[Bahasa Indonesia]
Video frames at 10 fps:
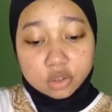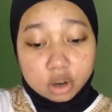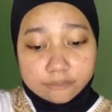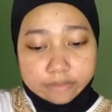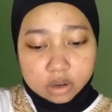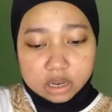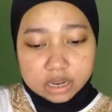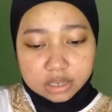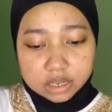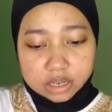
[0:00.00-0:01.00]
Drop
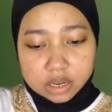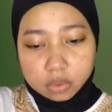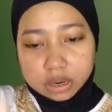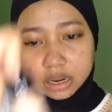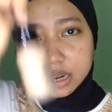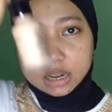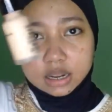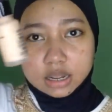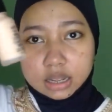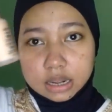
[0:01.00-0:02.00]
Foundation yang warna
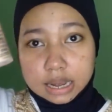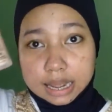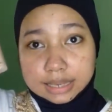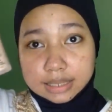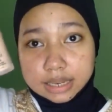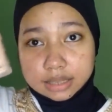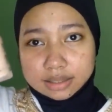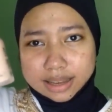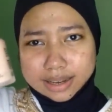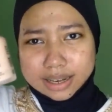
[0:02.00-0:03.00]
klasik
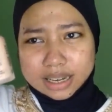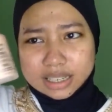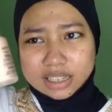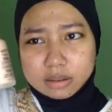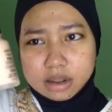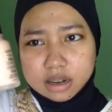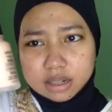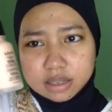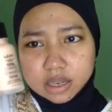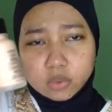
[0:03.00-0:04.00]
dan ini kecil
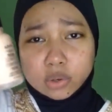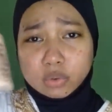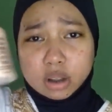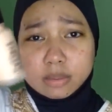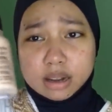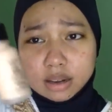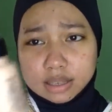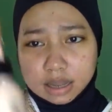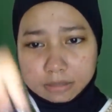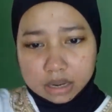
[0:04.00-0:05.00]
banget sih gue suka banget
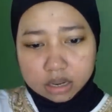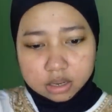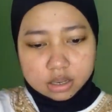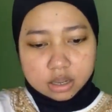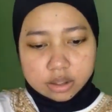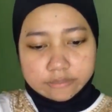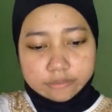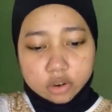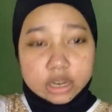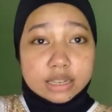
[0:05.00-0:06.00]
sama
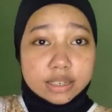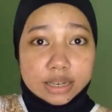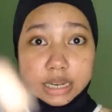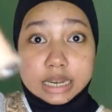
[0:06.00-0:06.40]
foundation